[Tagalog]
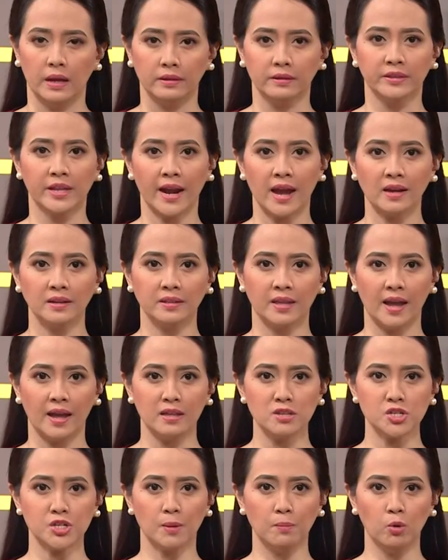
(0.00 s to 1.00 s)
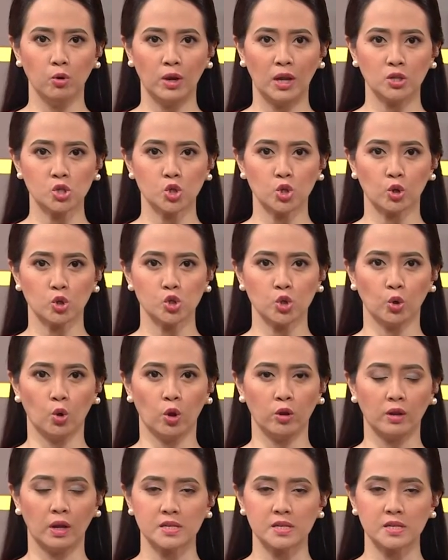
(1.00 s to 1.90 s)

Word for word: Drag den sa Bulan Sorsogon